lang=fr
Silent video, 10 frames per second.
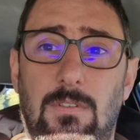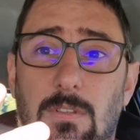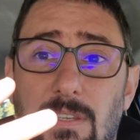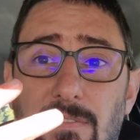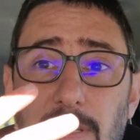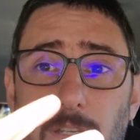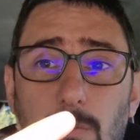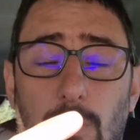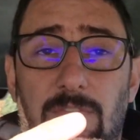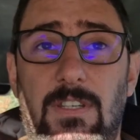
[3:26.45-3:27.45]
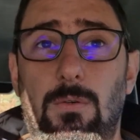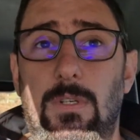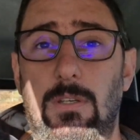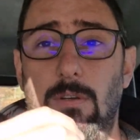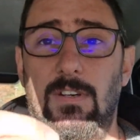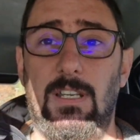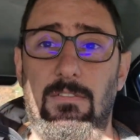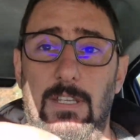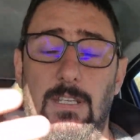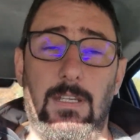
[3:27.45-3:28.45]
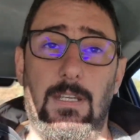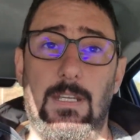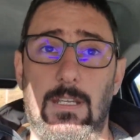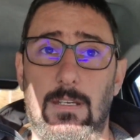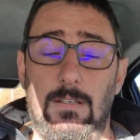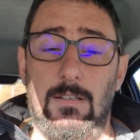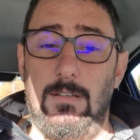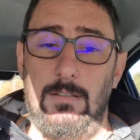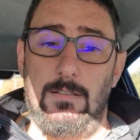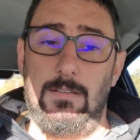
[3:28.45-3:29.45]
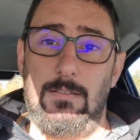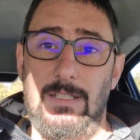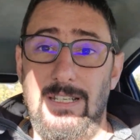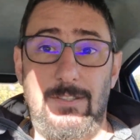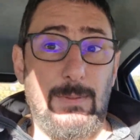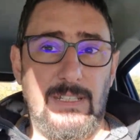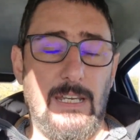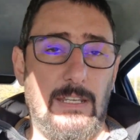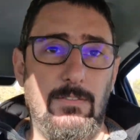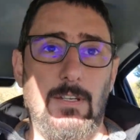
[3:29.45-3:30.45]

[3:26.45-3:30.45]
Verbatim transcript: Donc il va y avoir trois vidéos qui doivent arriver euh, dans les semaines qui arrivent,